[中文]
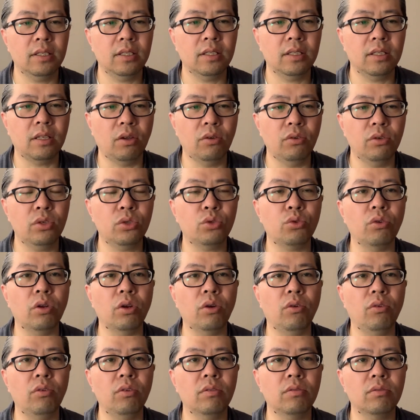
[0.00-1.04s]
等于是水
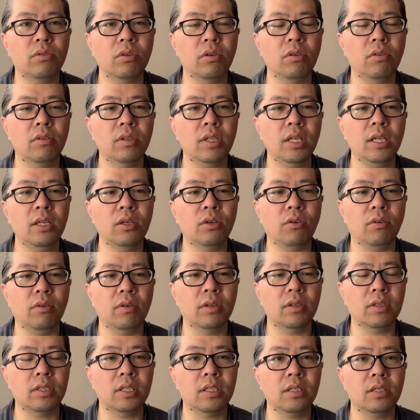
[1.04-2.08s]
龙，水龙的一种，
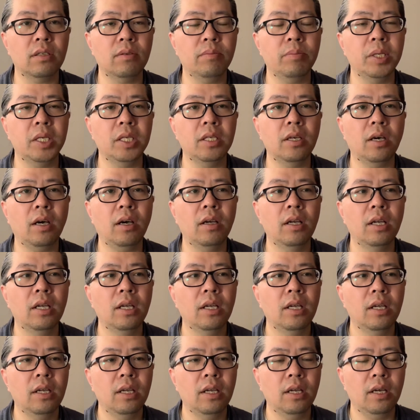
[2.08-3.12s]
只是比较
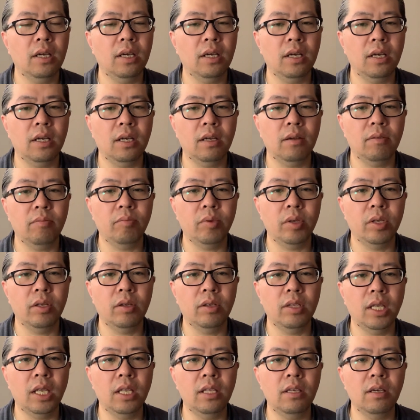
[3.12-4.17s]
啊比较
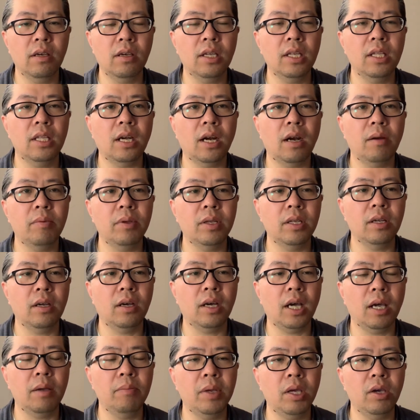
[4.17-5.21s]
年轻一点，比较
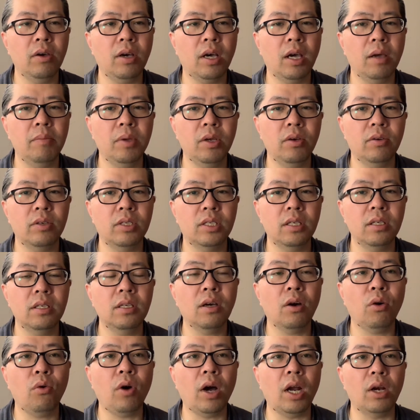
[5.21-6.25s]
还没有还没有真
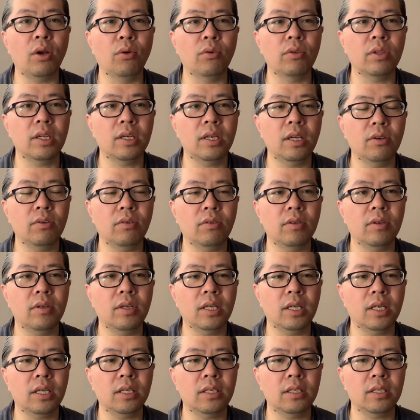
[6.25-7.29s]
正化龙的这种
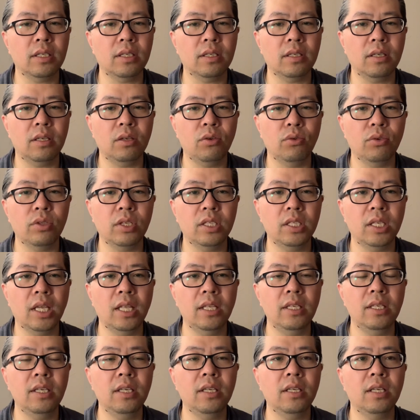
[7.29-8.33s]
啊，这个龙的
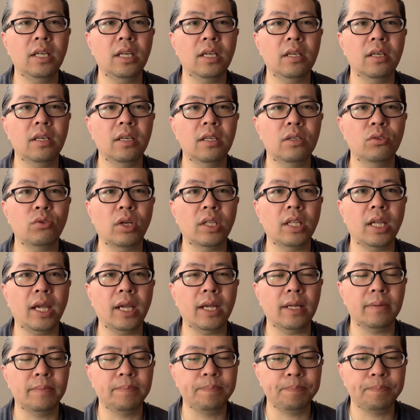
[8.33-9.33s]
前期这个状态。